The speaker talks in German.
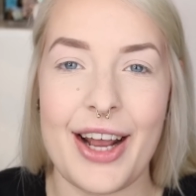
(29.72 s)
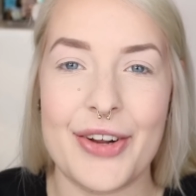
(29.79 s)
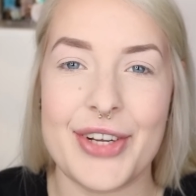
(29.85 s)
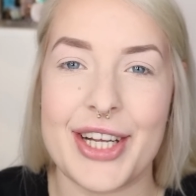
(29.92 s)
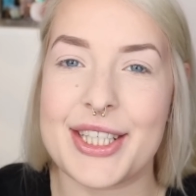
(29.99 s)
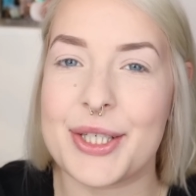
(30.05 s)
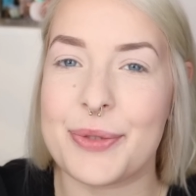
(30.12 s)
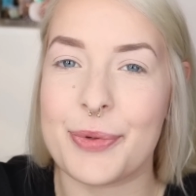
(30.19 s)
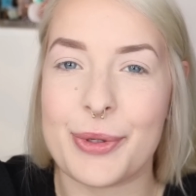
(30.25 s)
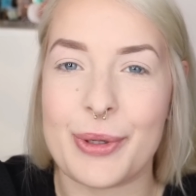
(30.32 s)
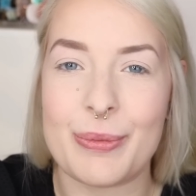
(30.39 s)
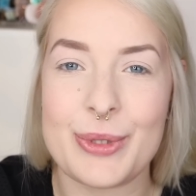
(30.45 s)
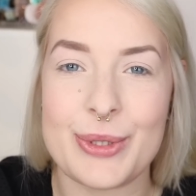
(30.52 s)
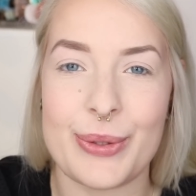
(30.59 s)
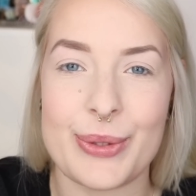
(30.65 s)
Hi und herzlich
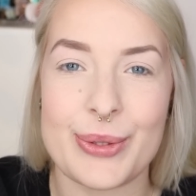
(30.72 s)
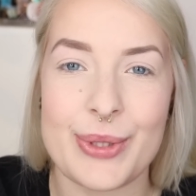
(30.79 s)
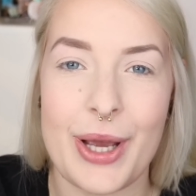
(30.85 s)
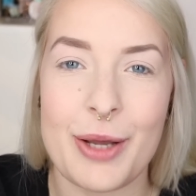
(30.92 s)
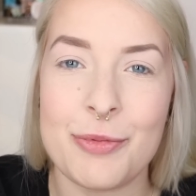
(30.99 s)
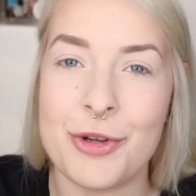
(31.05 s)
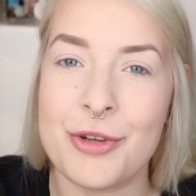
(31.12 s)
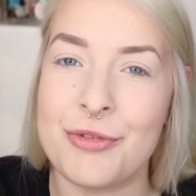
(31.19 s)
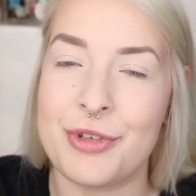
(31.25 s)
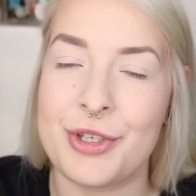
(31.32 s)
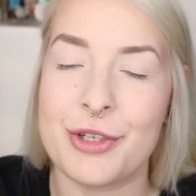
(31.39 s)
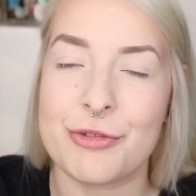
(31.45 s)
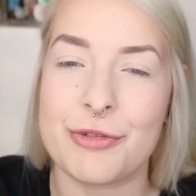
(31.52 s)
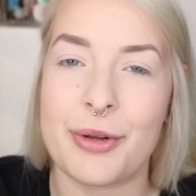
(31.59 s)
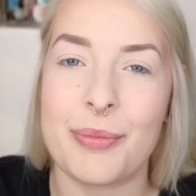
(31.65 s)
willkommen zurück zu einem neuen
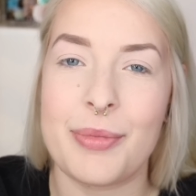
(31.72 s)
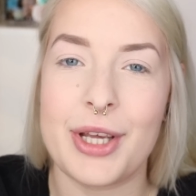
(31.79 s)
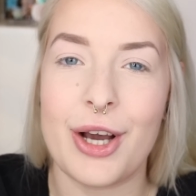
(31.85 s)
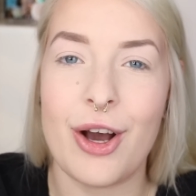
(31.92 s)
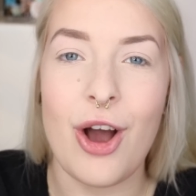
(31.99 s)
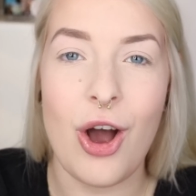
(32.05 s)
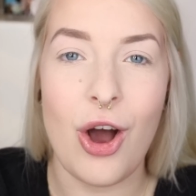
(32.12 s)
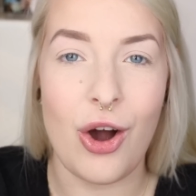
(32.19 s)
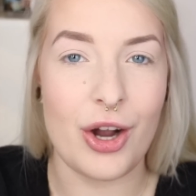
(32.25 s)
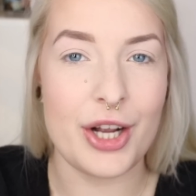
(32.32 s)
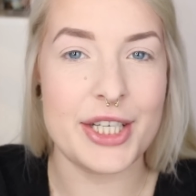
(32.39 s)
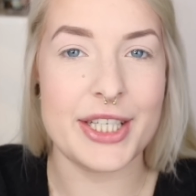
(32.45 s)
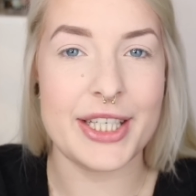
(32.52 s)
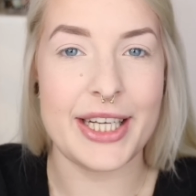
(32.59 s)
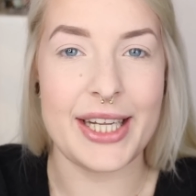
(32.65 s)
Video von mir.
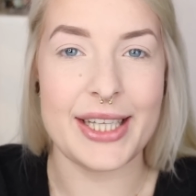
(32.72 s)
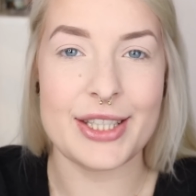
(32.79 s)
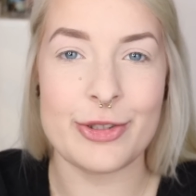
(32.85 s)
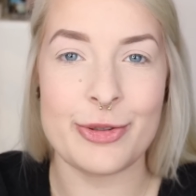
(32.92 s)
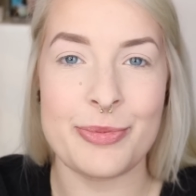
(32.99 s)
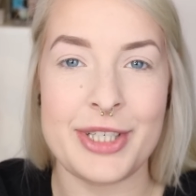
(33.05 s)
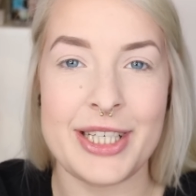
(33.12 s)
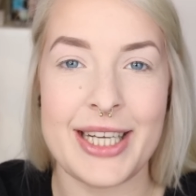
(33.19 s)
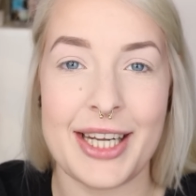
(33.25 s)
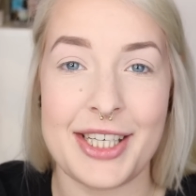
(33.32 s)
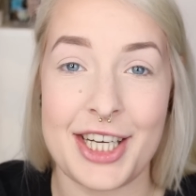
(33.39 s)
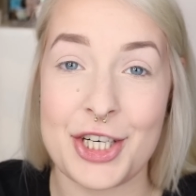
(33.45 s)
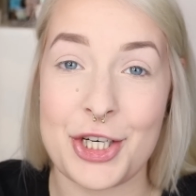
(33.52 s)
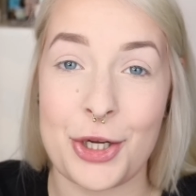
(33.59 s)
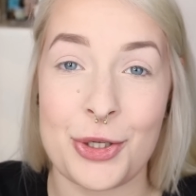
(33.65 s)
Heute geht es um die
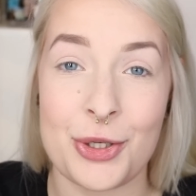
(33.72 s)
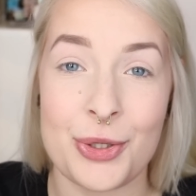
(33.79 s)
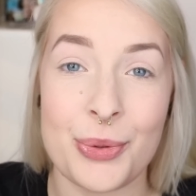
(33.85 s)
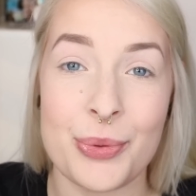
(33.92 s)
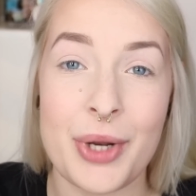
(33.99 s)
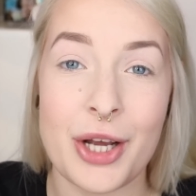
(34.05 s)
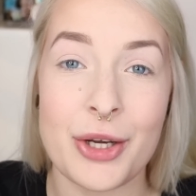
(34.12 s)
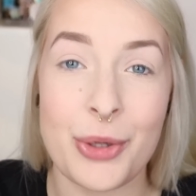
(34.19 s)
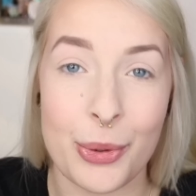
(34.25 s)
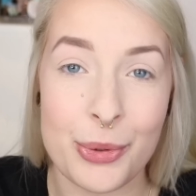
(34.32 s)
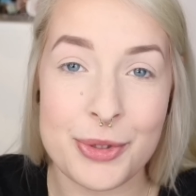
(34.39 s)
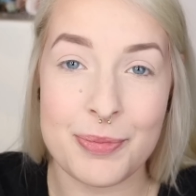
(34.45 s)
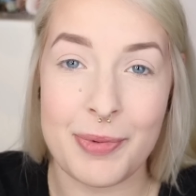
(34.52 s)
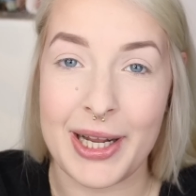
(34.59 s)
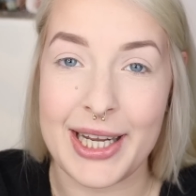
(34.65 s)
Natasha Denona
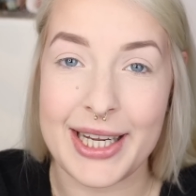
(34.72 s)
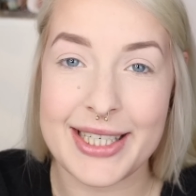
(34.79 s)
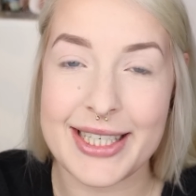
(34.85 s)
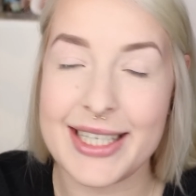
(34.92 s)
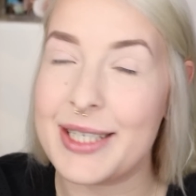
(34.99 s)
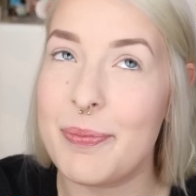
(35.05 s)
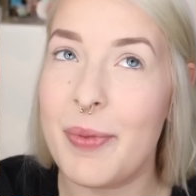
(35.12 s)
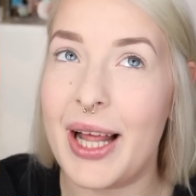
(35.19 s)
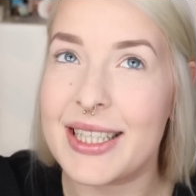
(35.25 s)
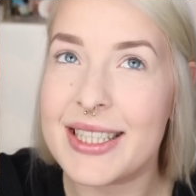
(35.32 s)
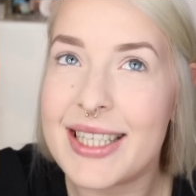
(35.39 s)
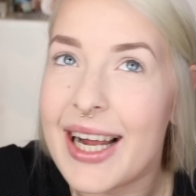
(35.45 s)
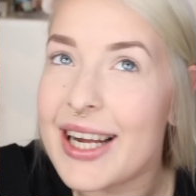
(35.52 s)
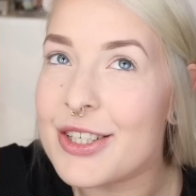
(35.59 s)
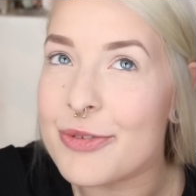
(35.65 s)
Gold Palette. Ich
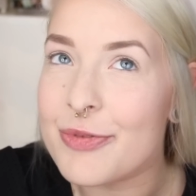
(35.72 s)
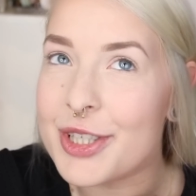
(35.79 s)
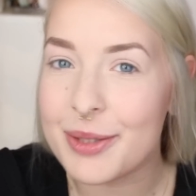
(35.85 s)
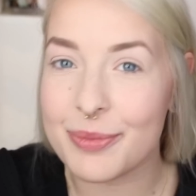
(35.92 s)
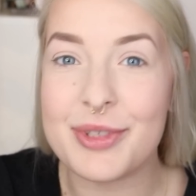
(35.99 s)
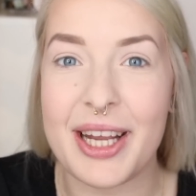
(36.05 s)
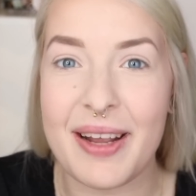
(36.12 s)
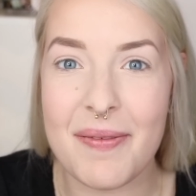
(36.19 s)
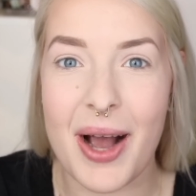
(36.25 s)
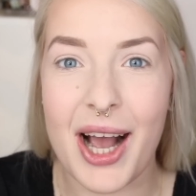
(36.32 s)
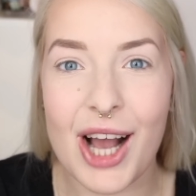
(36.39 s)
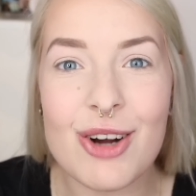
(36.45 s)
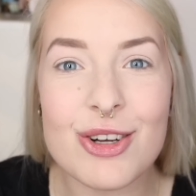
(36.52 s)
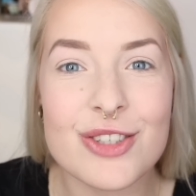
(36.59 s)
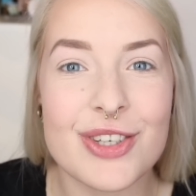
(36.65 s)
platze gleich so mit dem Thema
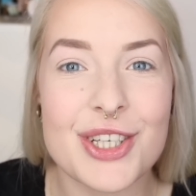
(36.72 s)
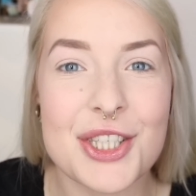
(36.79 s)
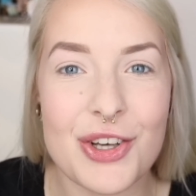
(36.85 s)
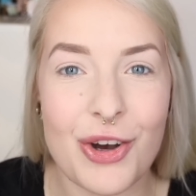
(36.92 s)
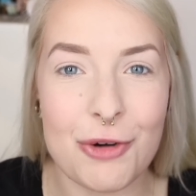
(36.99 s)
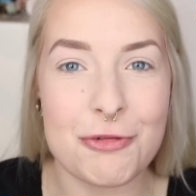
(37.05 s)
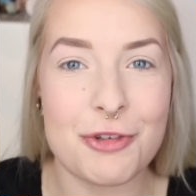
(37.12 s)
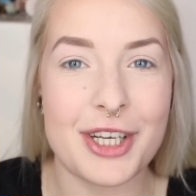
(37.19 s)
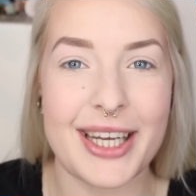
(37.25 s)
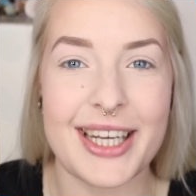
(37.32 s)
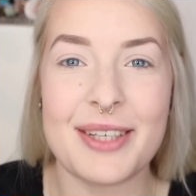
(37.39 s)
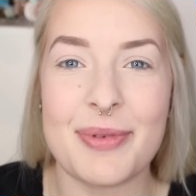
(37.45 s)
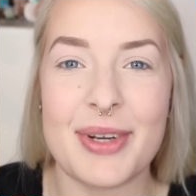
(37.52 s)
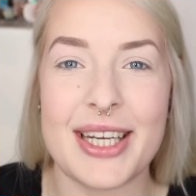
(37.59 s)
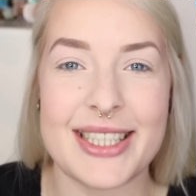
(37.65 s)
raus, weil ich so
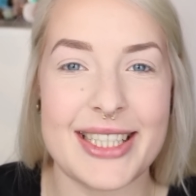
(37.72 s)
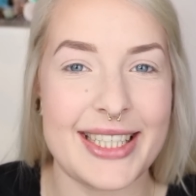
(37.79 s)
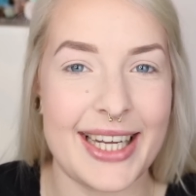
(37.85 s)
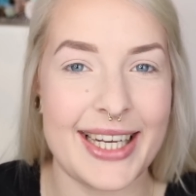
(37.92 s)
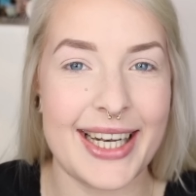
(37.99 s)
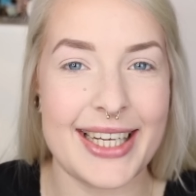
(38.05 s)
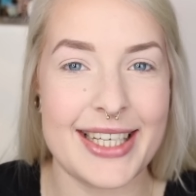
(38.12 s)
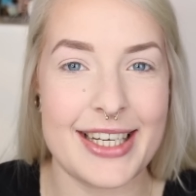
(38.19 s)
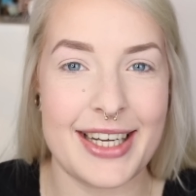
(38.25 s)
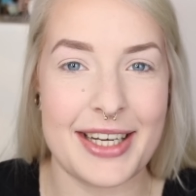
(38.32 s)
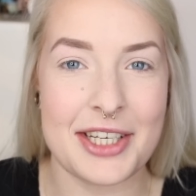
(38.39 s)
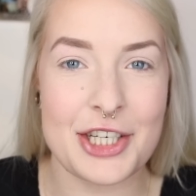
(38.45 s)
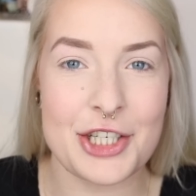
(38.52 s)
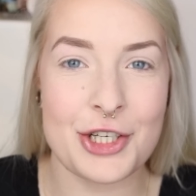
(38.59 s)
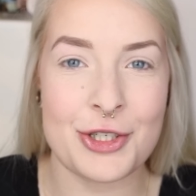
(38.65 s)
aufgeregt bin, dass ich endlich eine
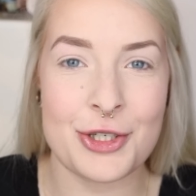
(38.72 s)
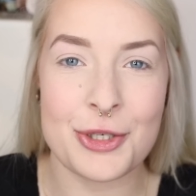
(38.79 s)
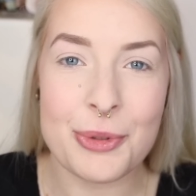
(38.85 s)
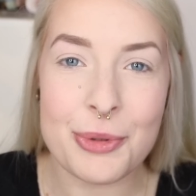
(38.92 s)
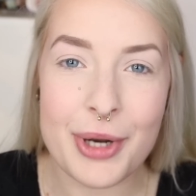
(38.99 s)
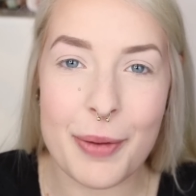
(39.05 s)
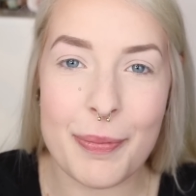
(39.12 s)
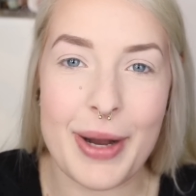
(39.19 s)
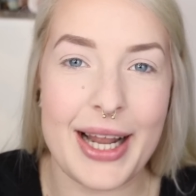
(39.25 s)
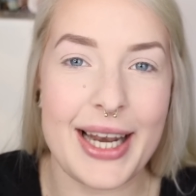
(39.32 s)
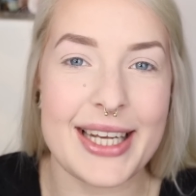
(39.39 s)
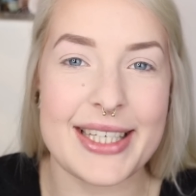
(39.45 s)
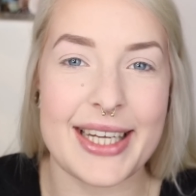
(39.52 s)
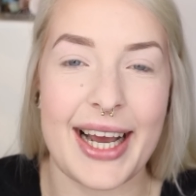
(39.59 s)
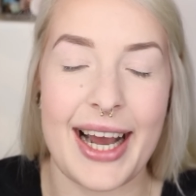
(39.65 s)
Natasha Denona
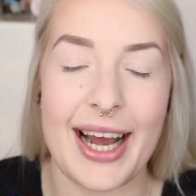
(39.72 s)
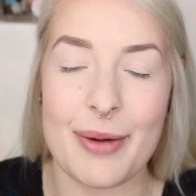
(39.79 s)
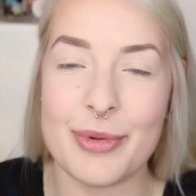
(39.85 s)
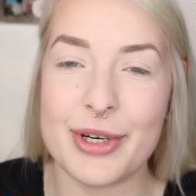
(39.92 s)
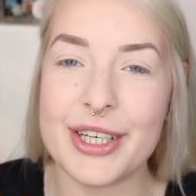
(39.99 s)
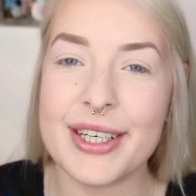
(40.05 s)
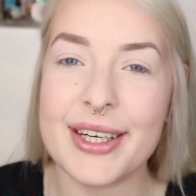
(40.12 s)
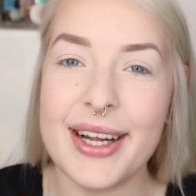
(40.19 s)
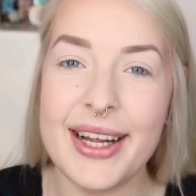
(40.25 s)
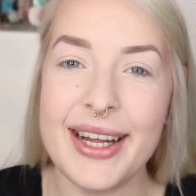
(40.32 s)
Palette habe.